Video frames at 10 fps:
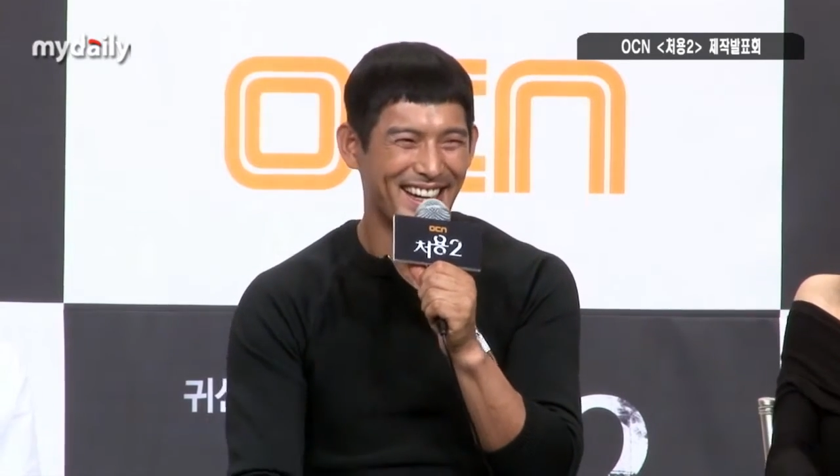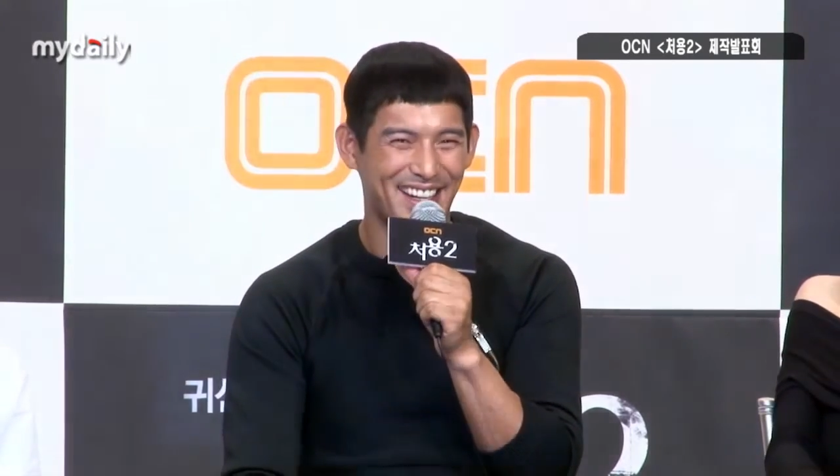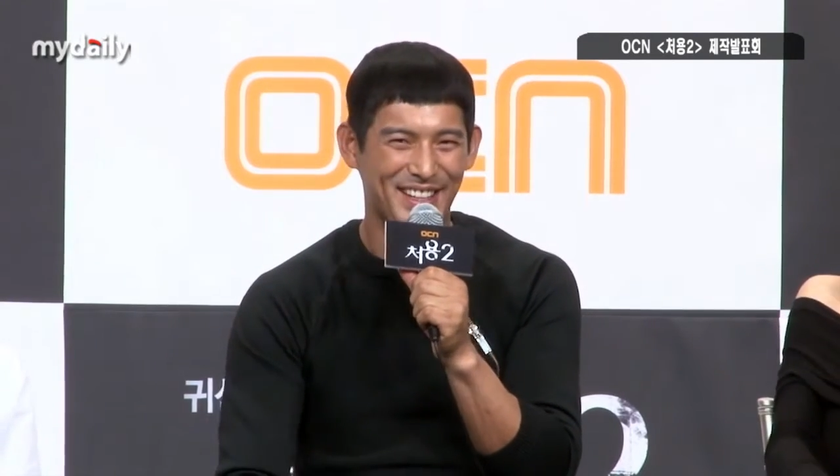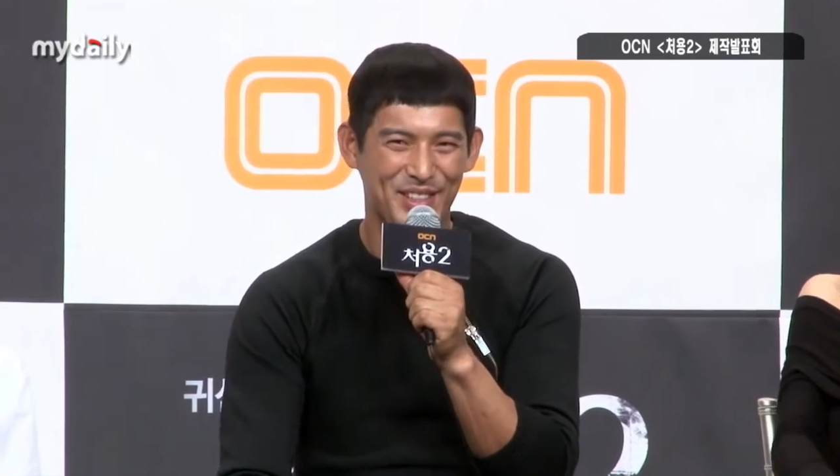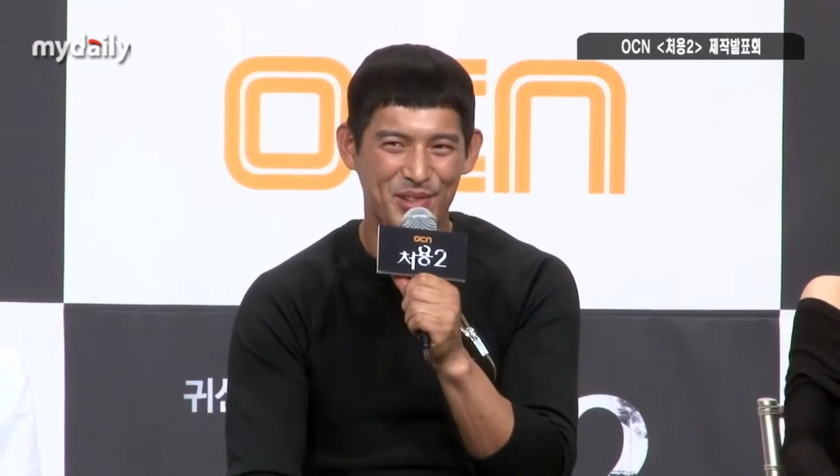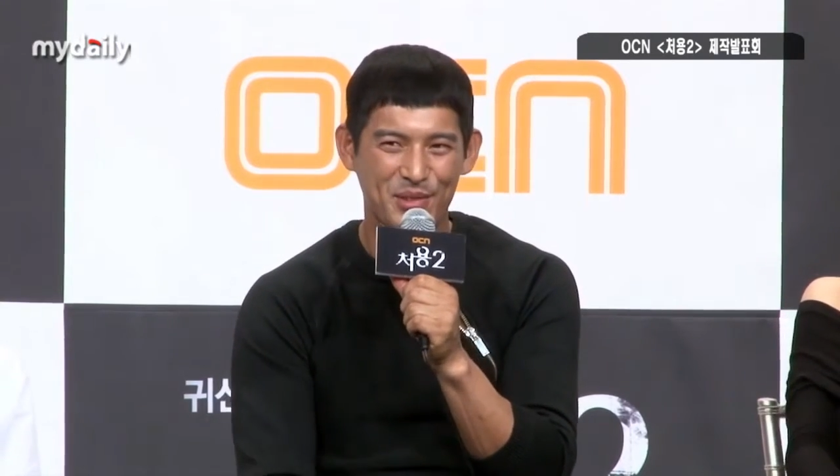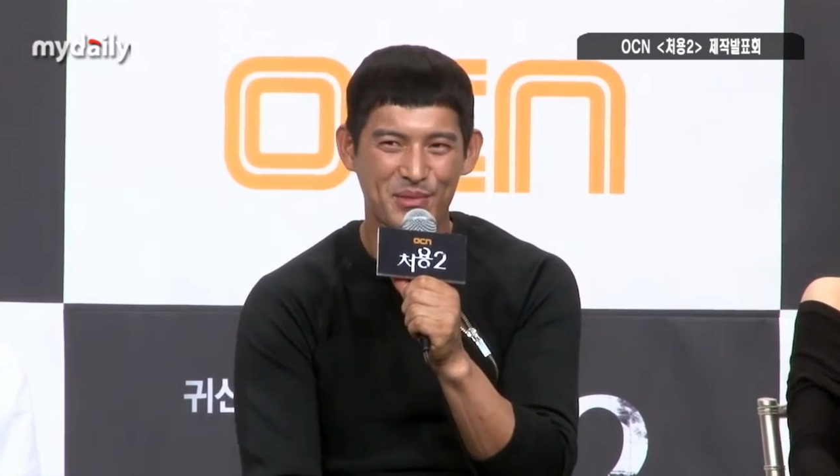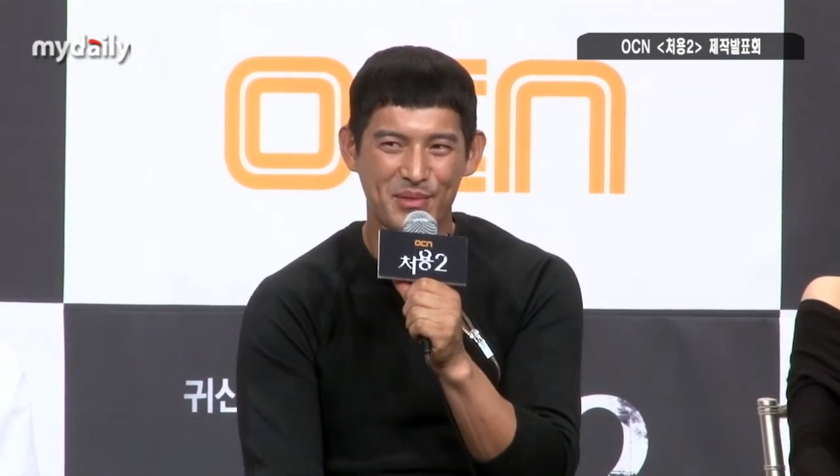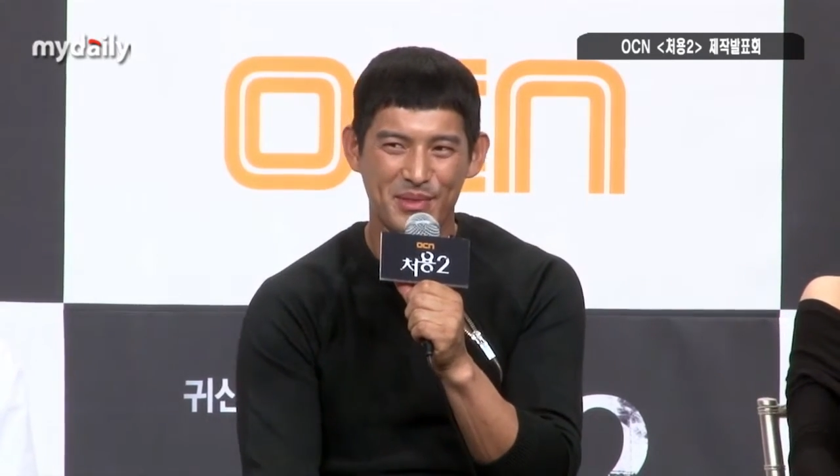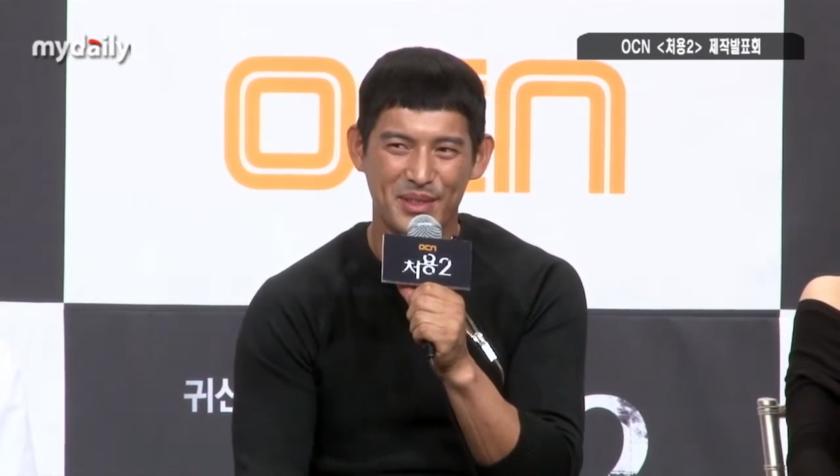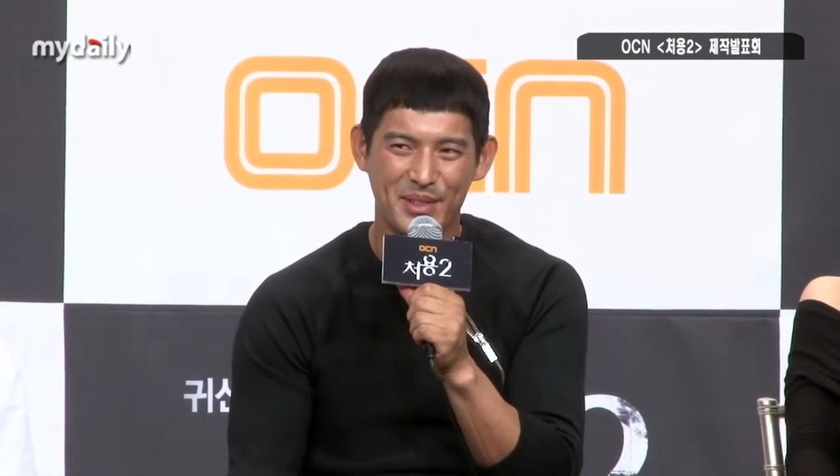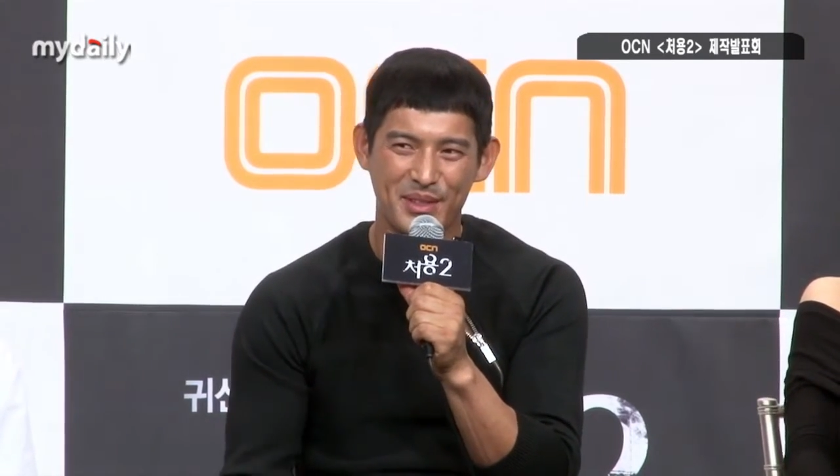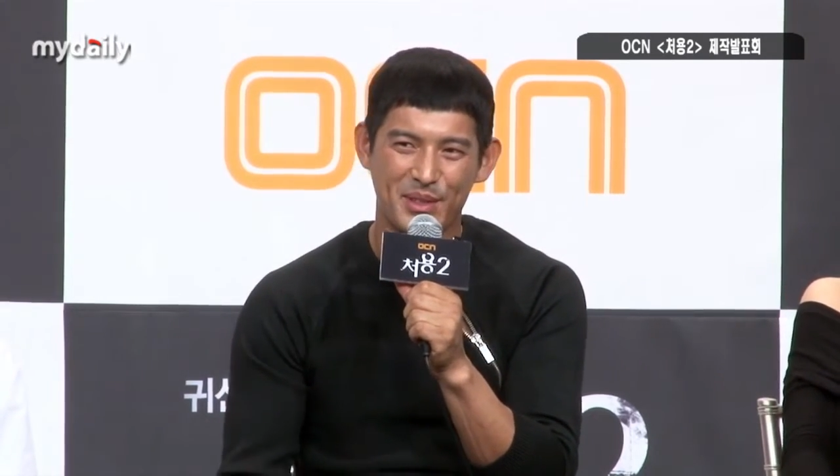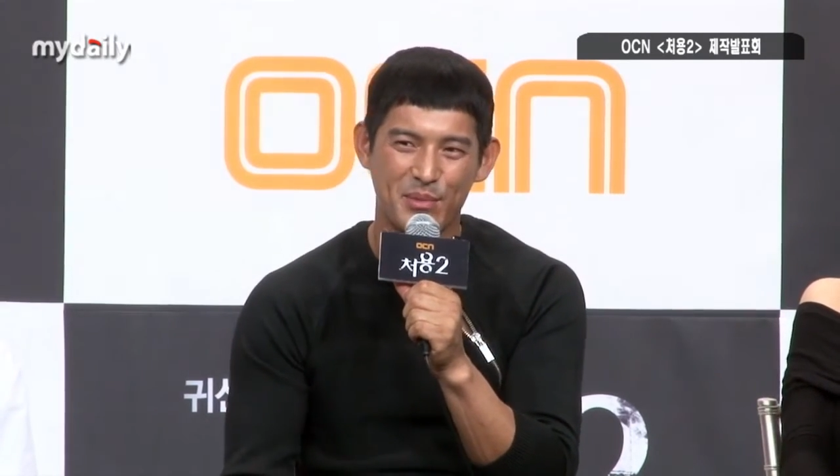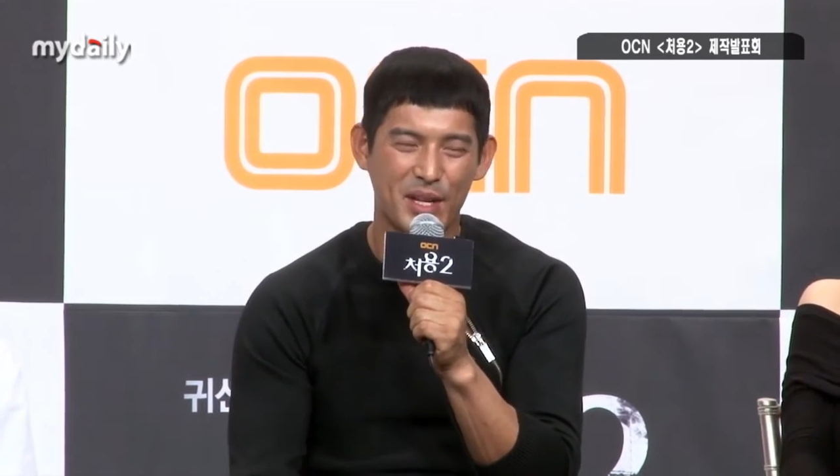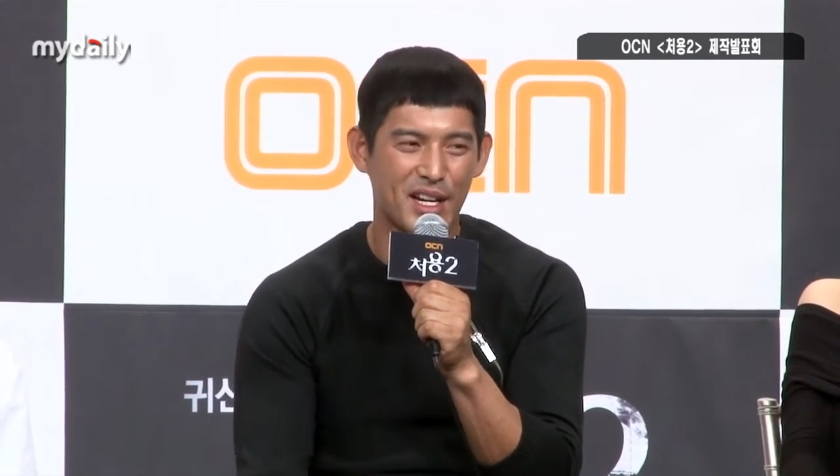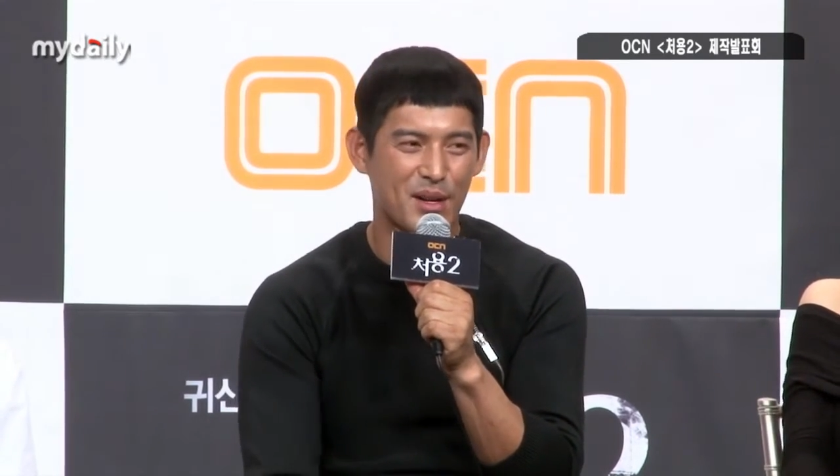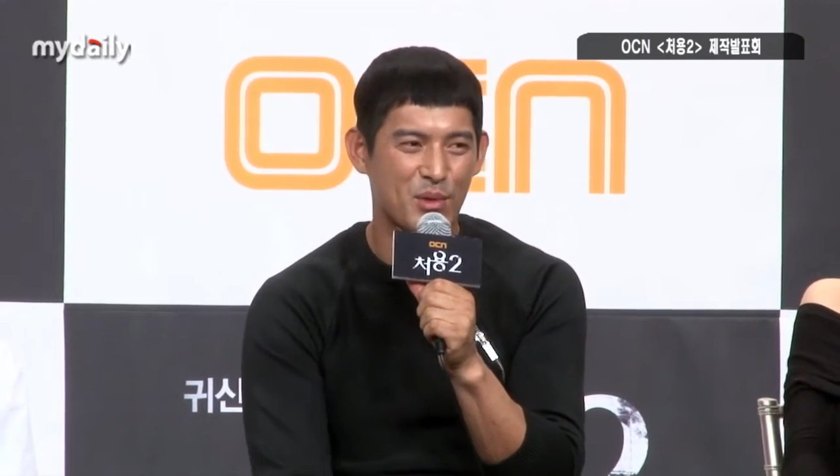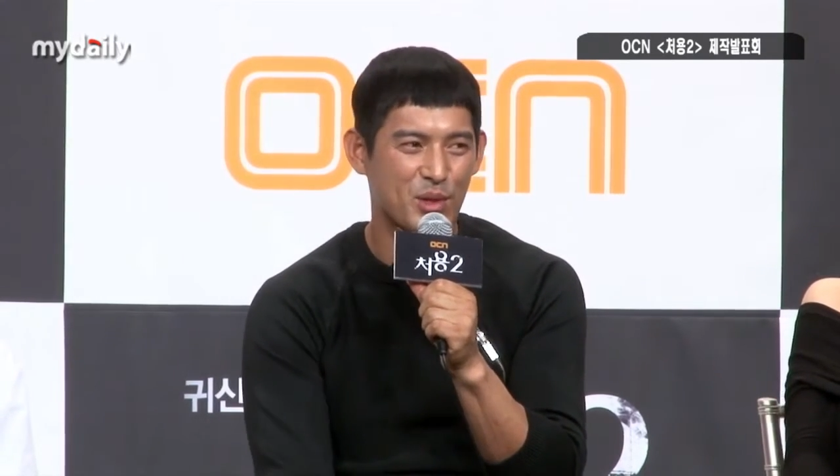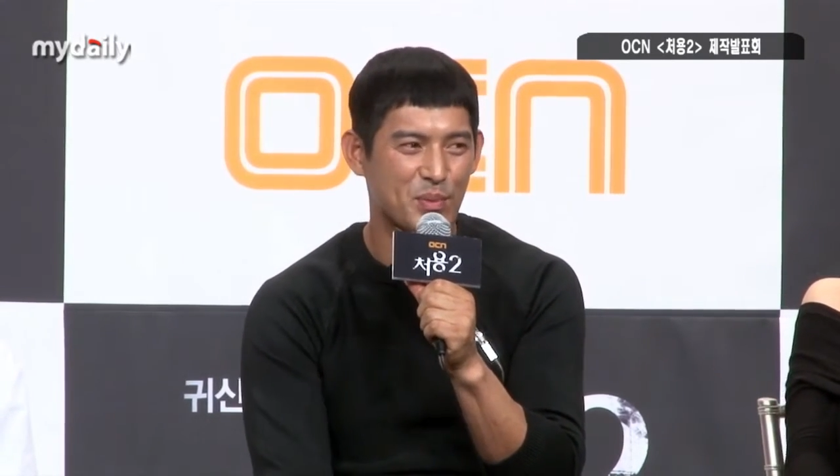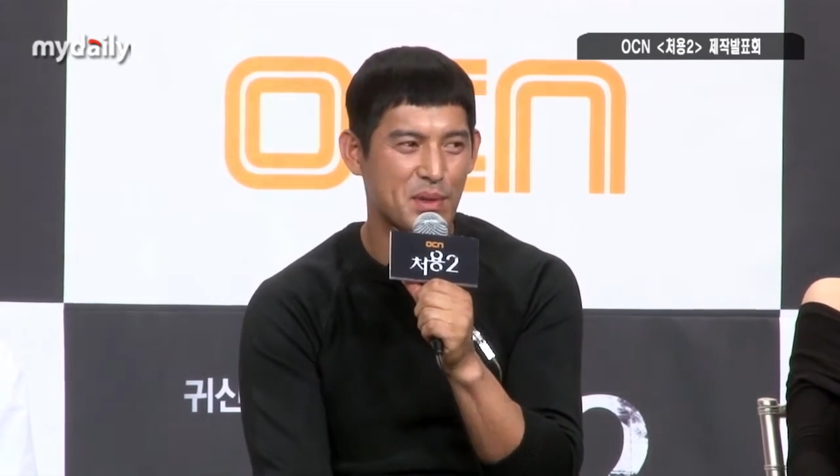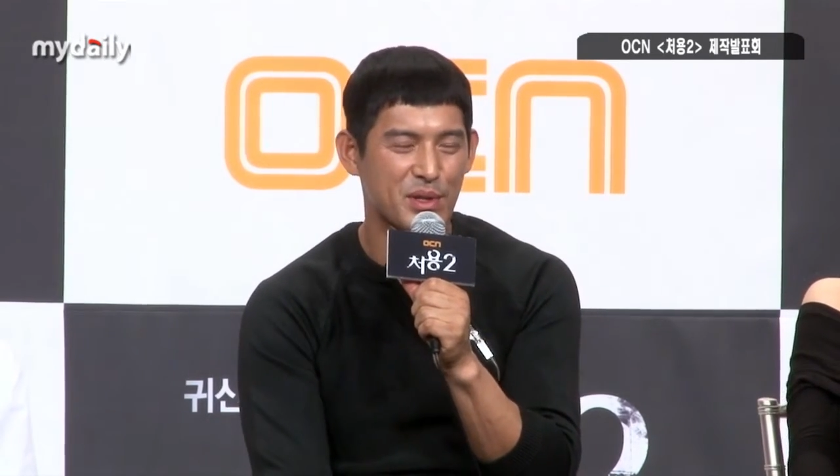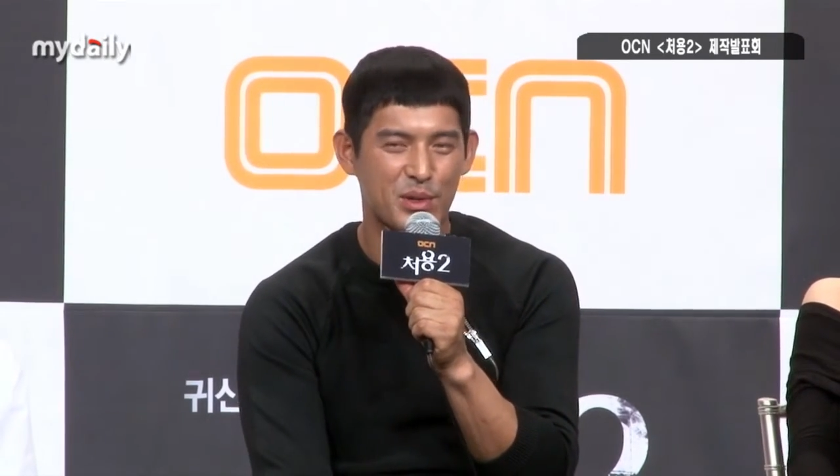아 조금 좀 달라 보이고 싶어서